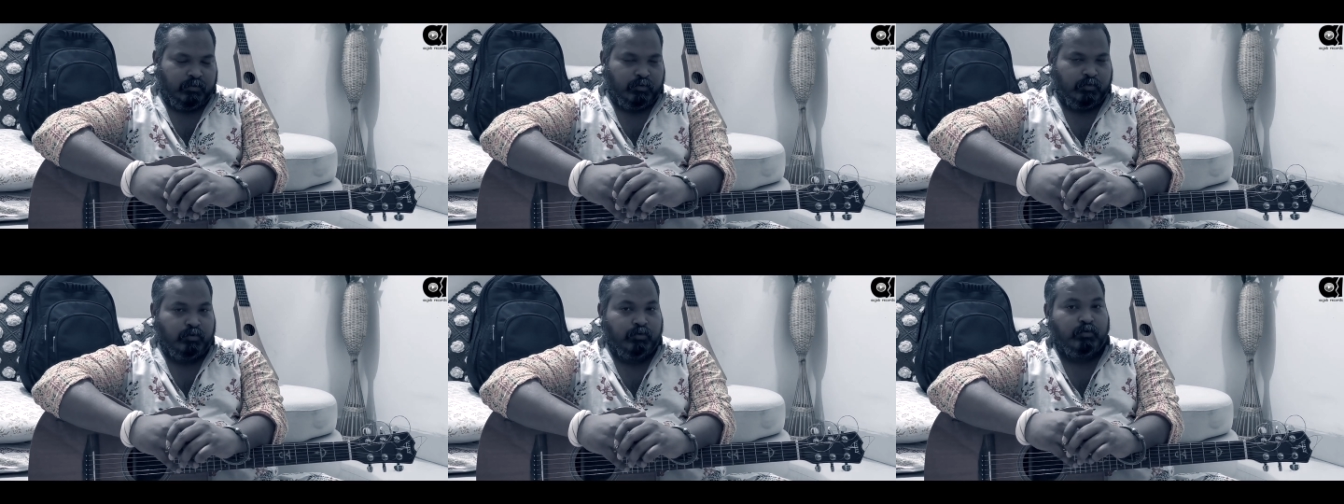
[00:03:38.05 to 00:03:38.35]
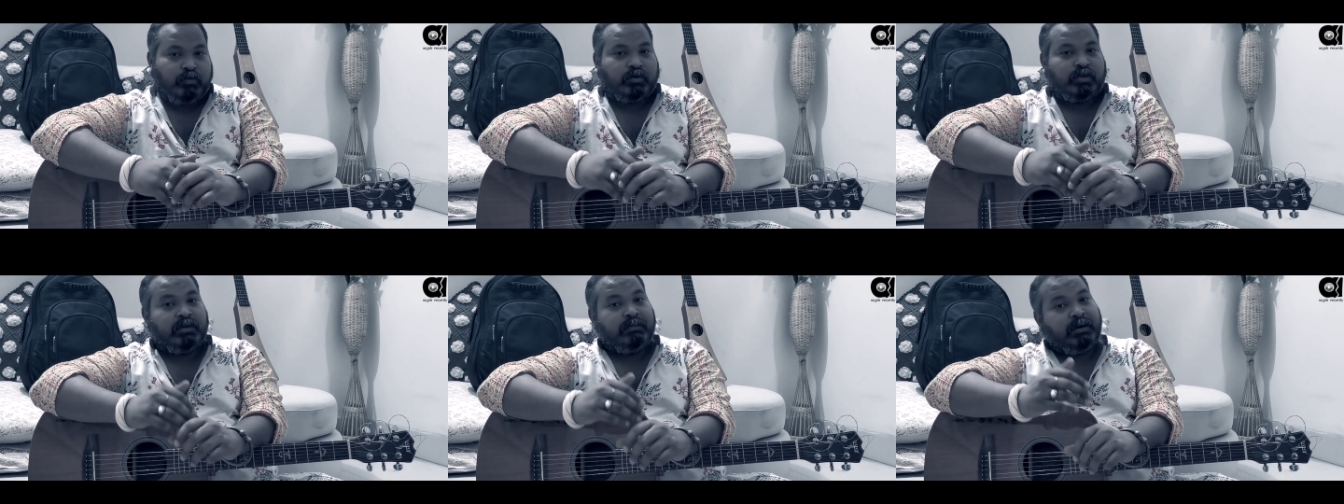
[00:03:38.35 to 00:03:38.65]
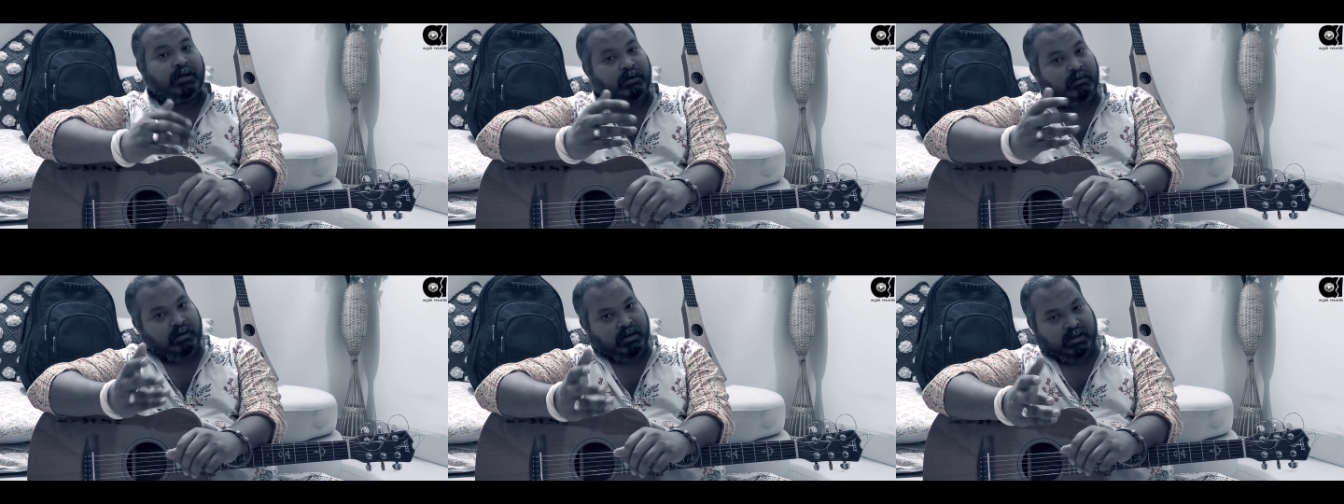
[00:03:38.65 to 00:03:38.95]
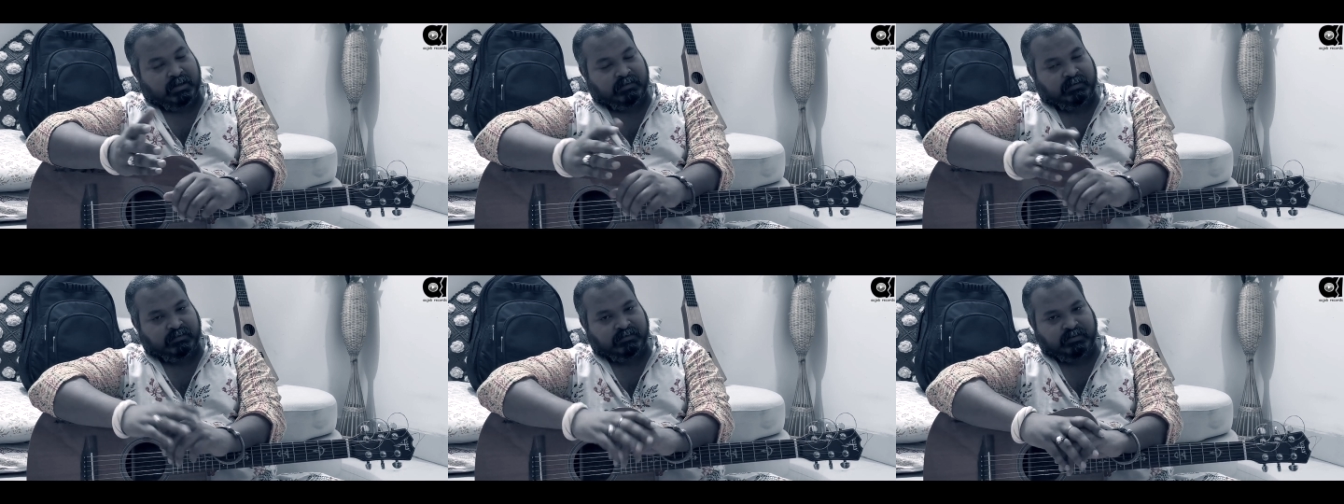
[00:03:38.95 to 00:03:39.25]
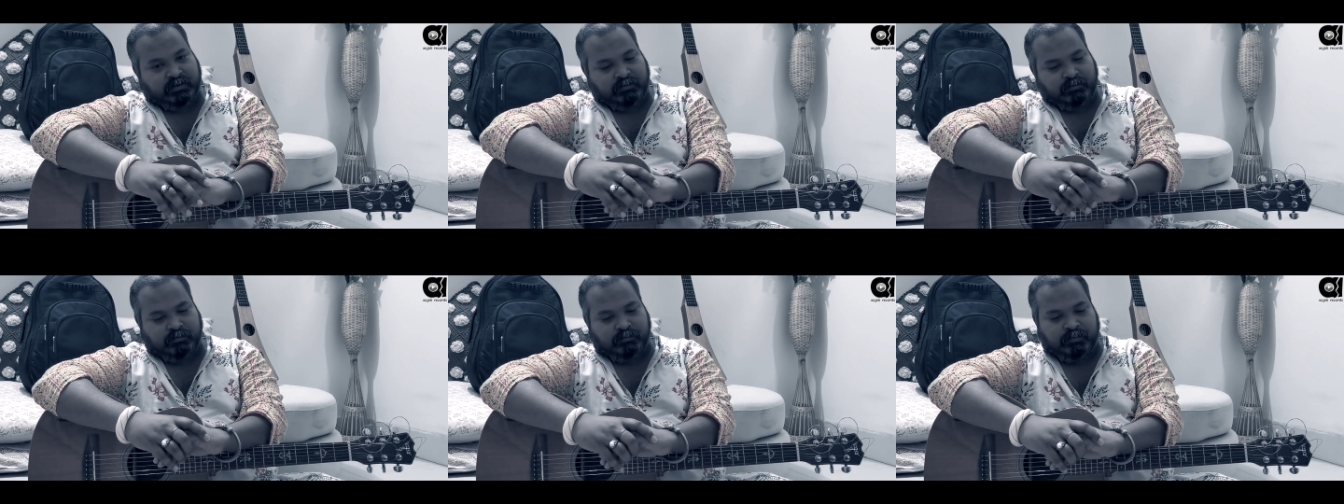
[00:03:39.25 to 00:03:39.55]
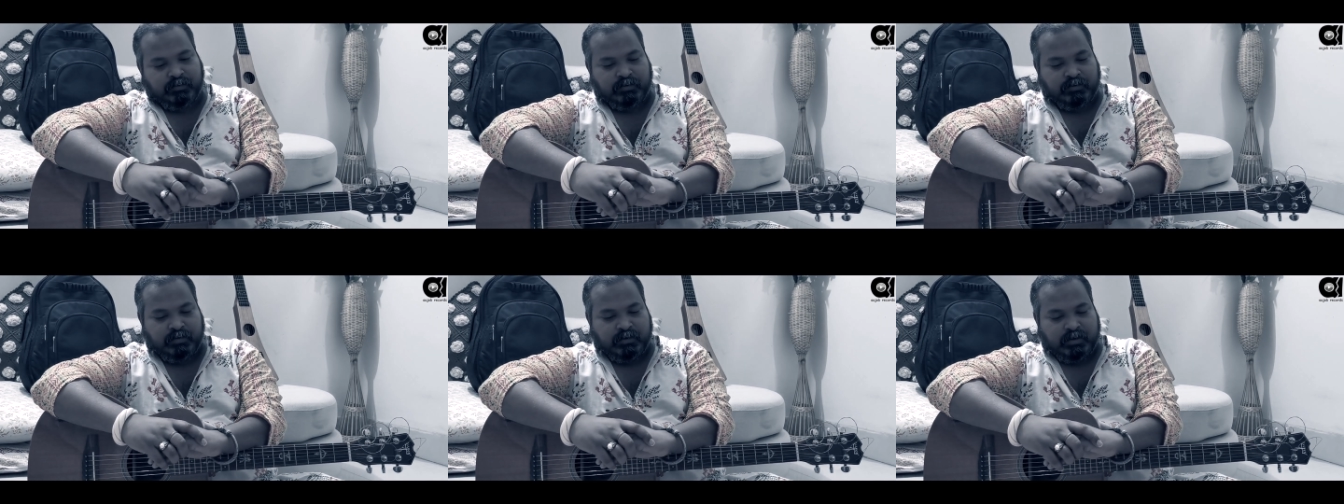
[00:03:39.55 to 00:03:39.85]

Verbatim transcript: অন্যকে ভালো রাখার চেষ্টা করব